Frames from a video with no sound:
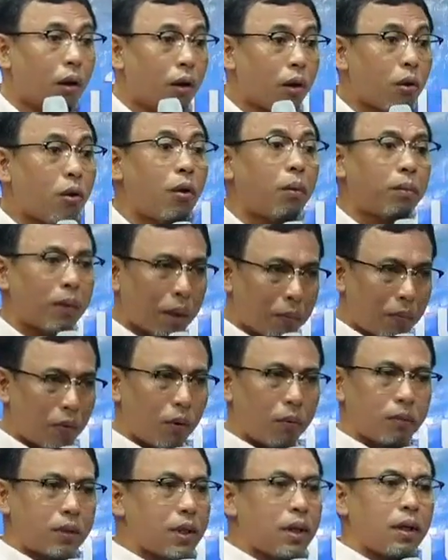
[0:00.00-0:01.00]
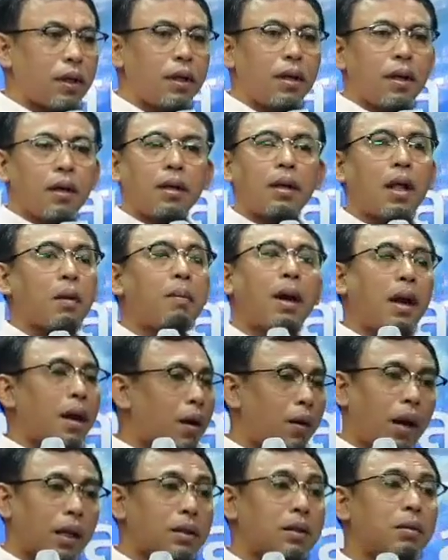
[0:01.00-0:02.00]
ร่วมน้ำนมซึ่งในบ้านเรา
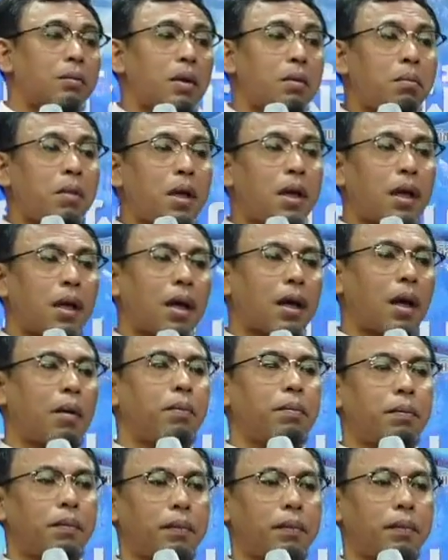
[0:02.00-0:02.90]
อาจจะไม่มีนะครับ